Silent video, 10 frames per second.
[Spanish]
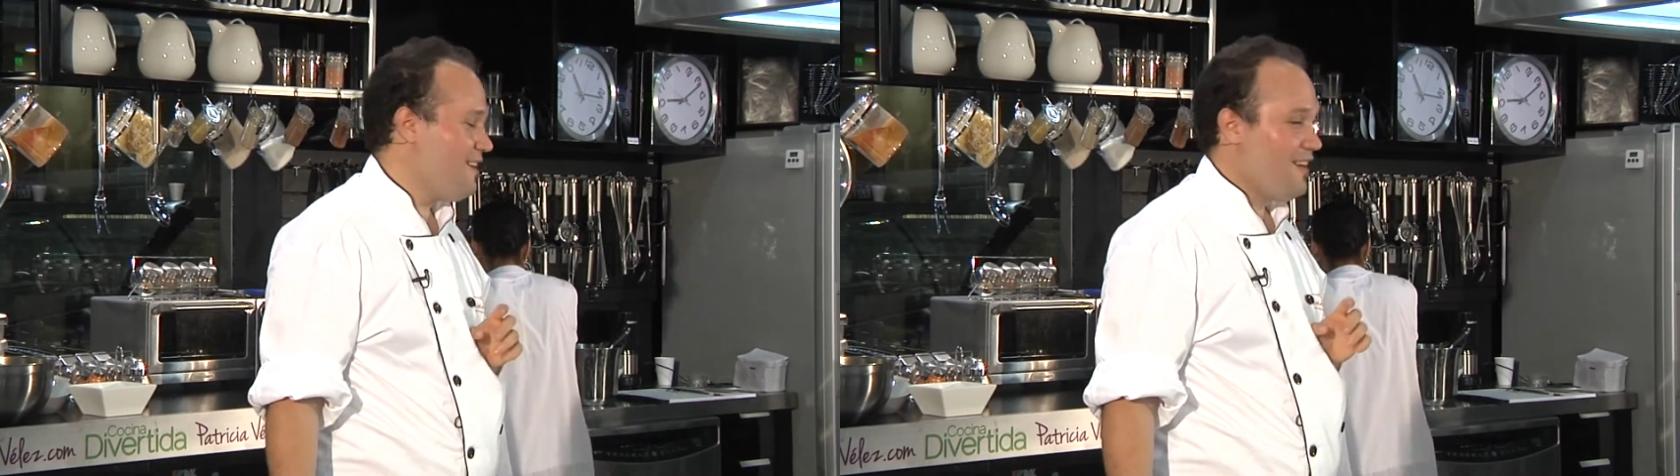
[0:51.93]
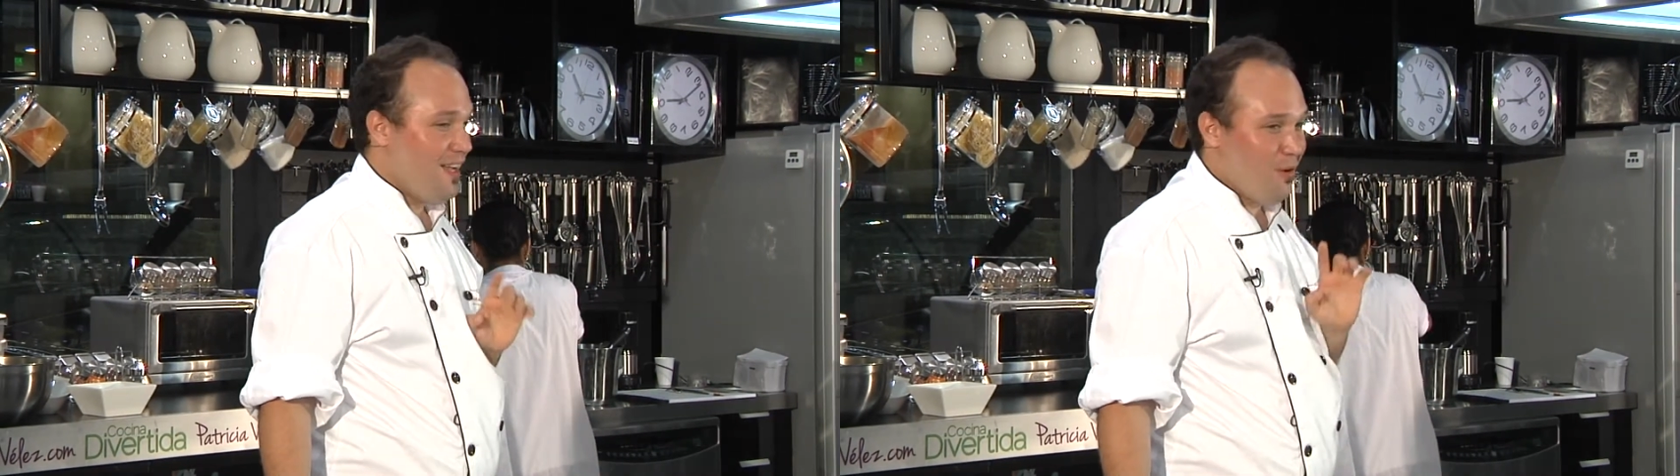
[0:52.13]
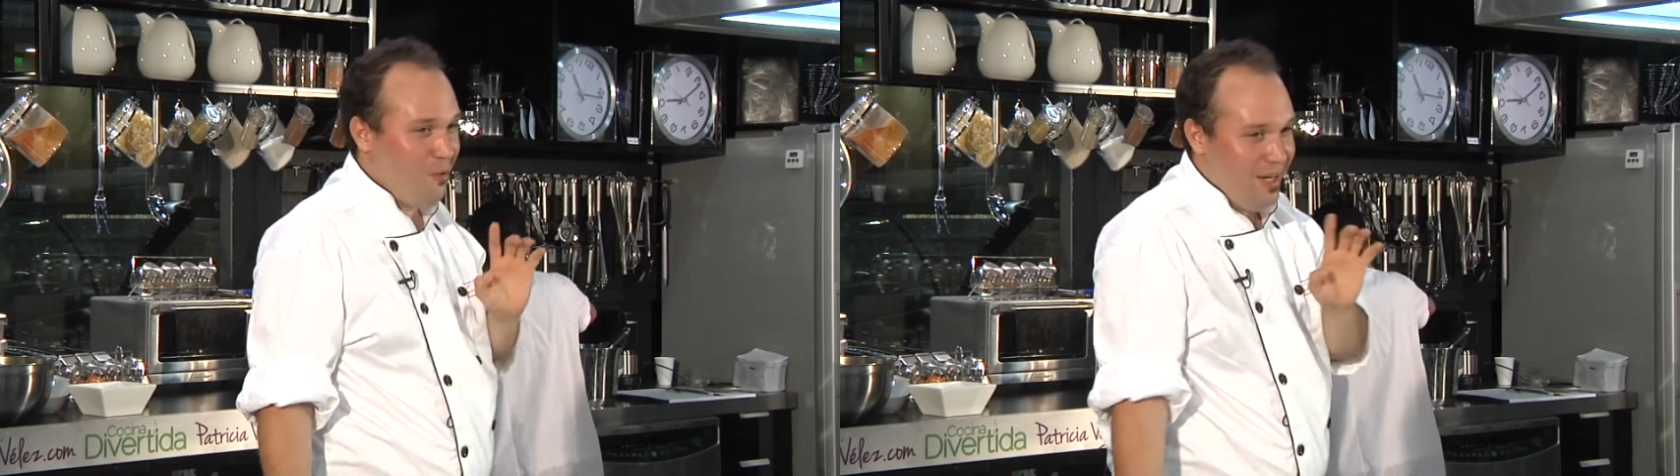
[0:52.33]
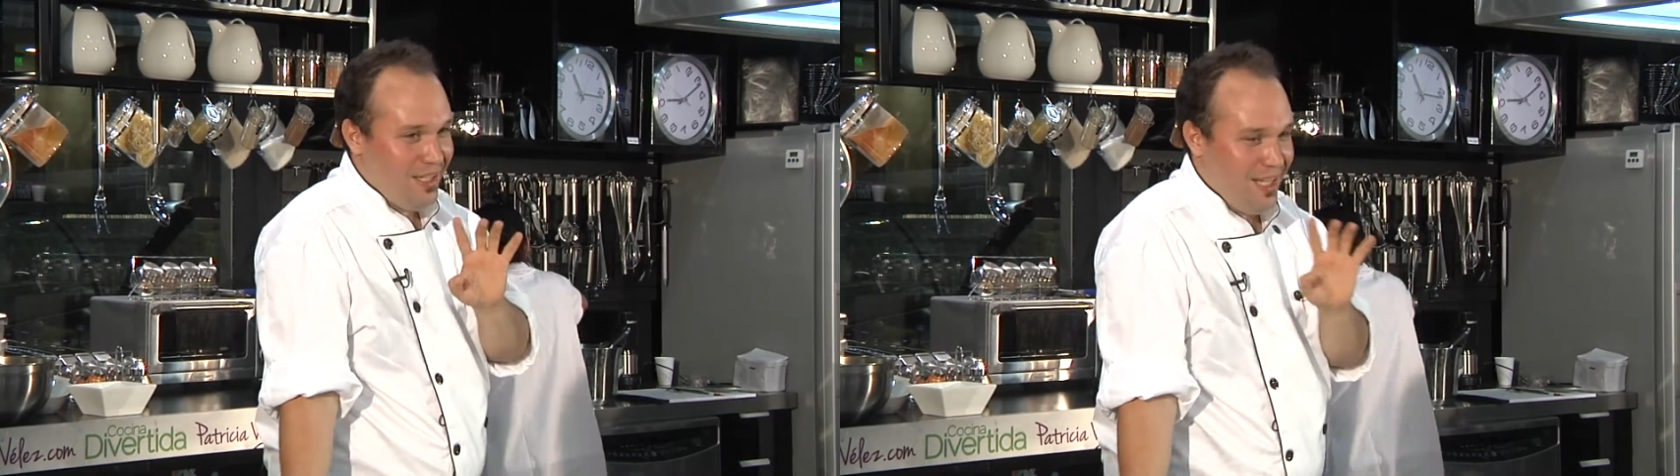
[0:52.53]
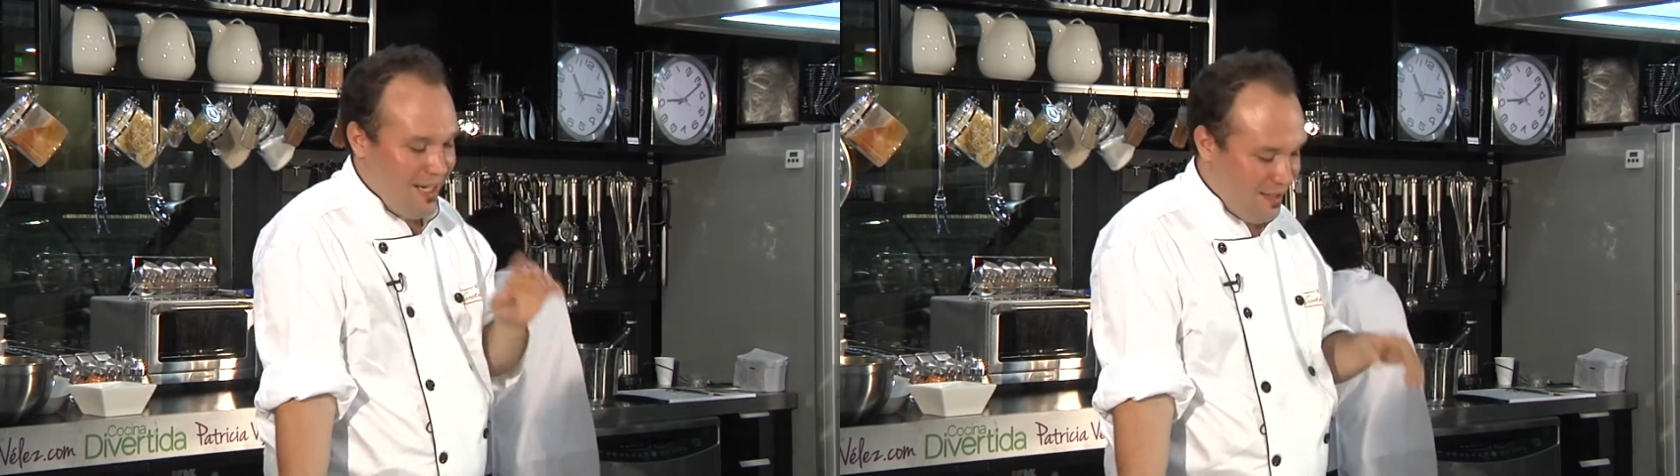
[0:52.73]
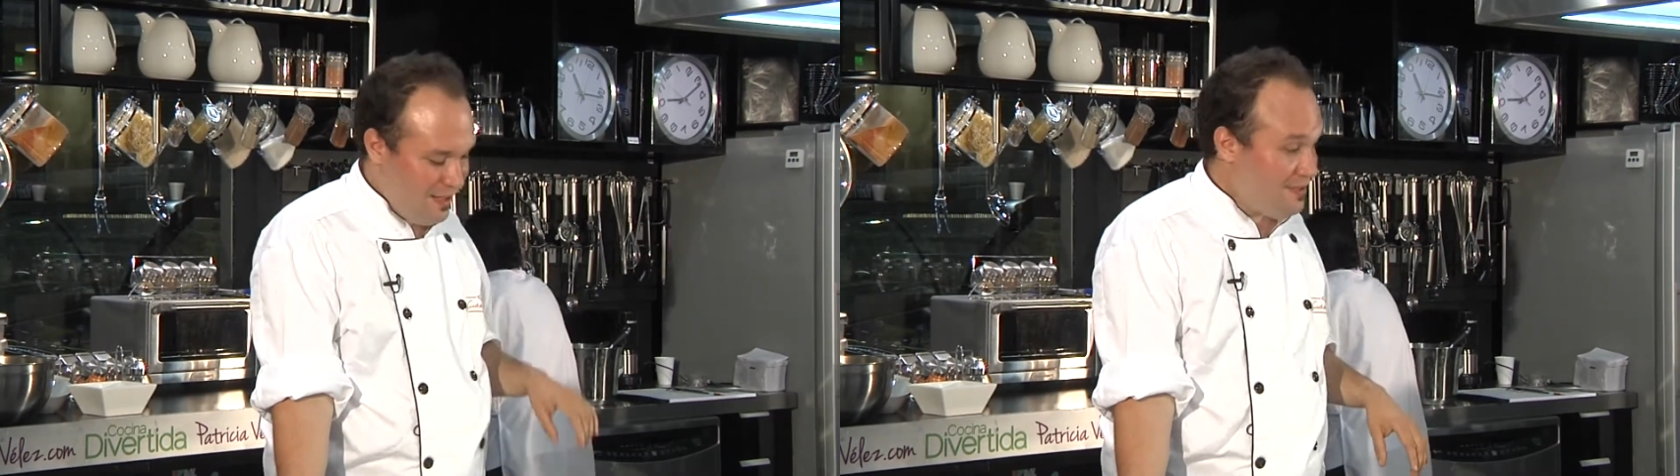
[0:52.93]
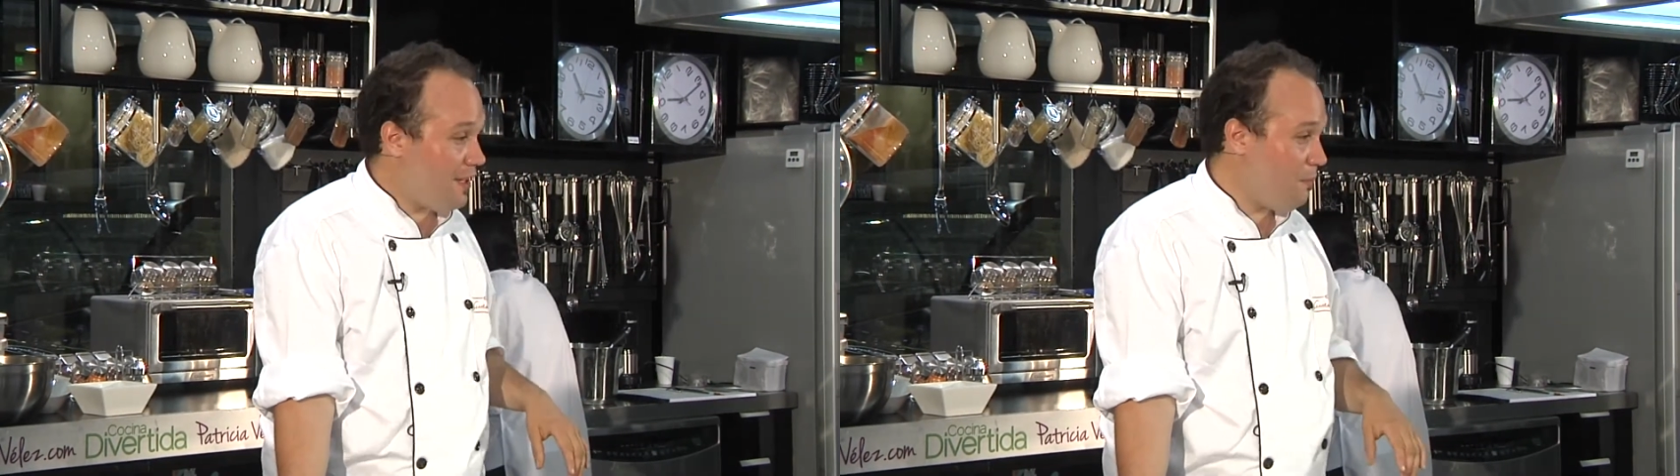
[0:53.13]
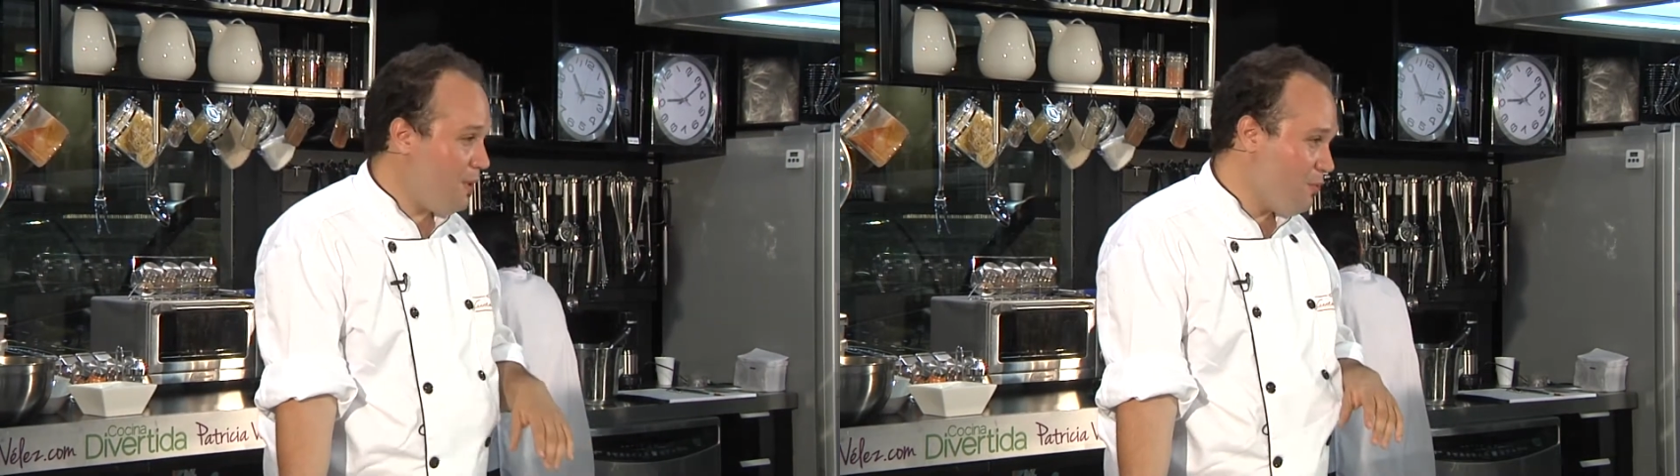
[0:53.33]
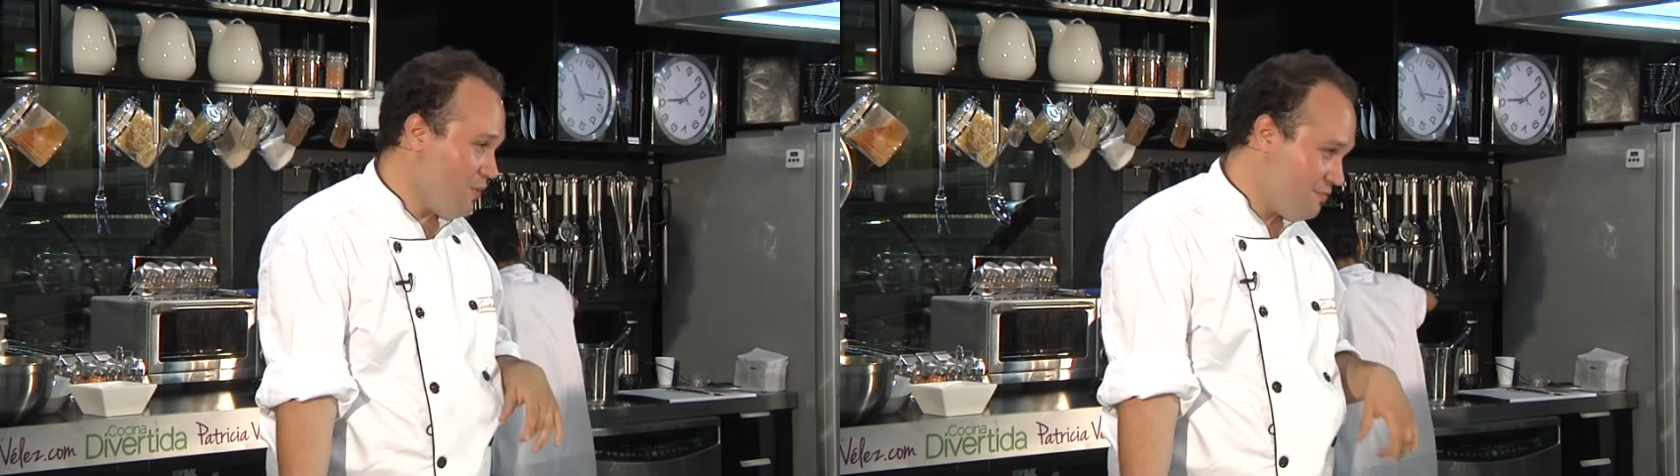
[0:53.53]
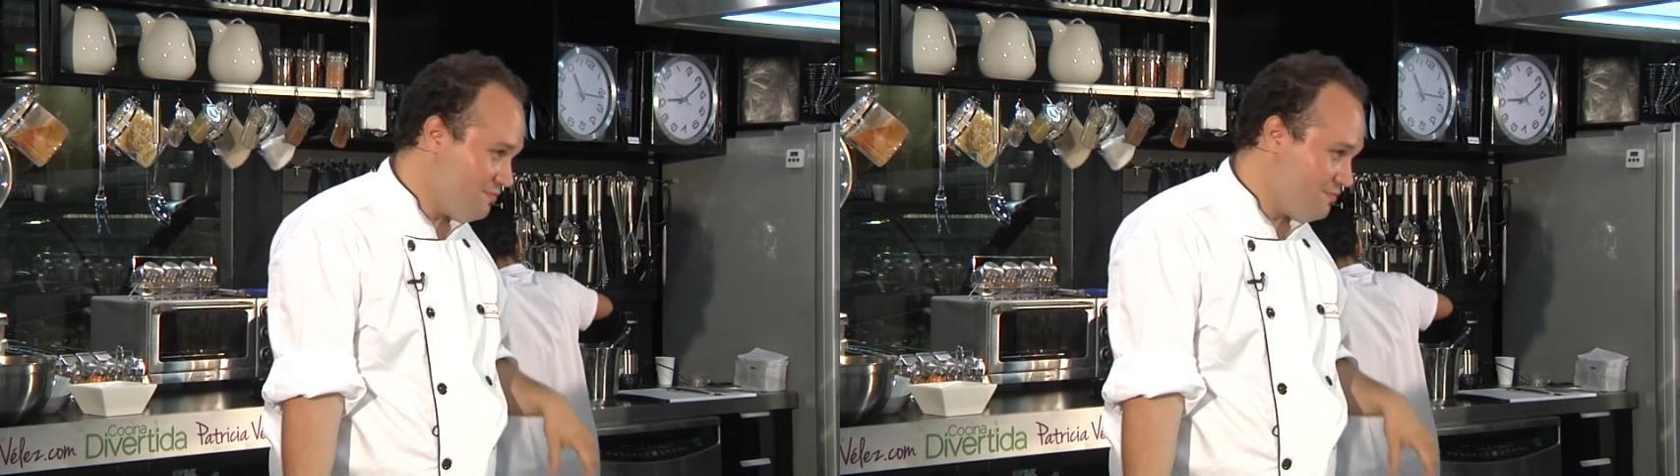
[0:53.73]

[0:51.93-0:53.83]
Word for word: en cualquier ser vivo.